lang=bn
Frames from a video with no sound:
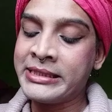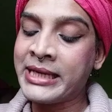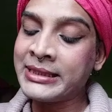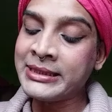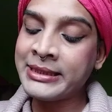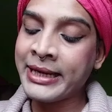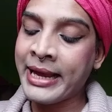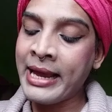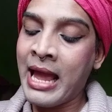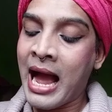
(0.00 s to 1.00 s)
সেই দিন থেকে
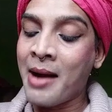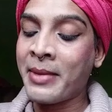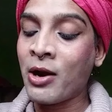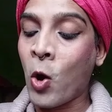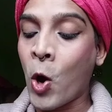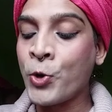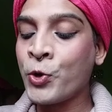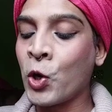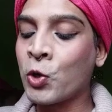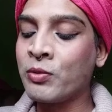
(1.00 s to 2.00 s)
আমার
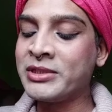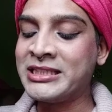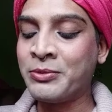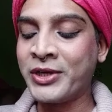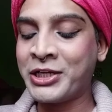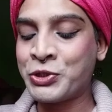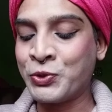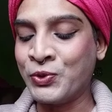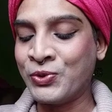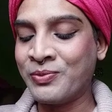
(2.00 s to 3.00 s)
অন্যরকম জীবনের
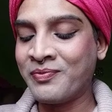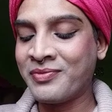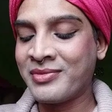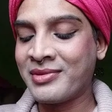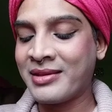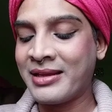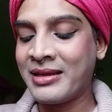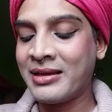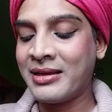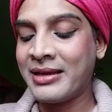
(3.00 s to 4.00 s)
শুরু
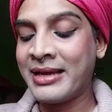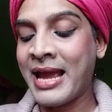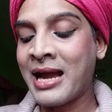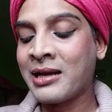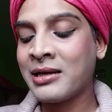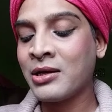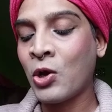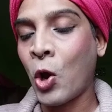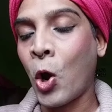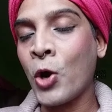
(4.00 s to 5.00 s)
এ এক
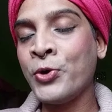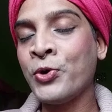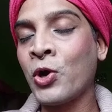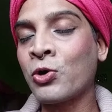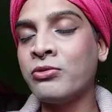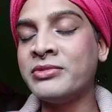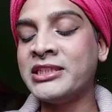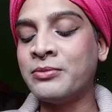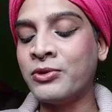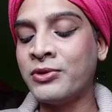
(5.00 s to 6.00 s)
অন্যরকম
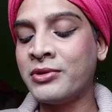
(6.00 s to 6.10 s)
জীবন